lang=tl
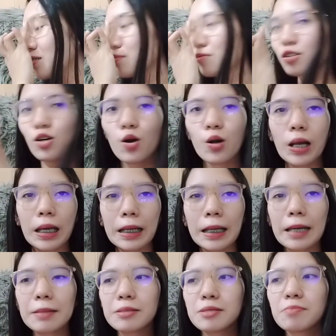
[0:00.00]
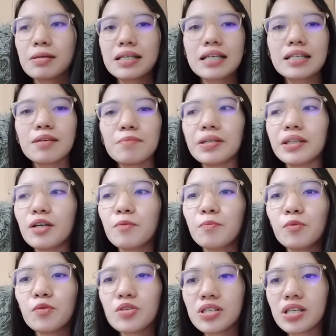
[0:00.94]
Okay guys, may sasabihin
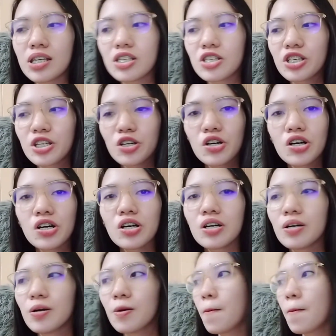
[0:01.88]
daw po si Ichigo.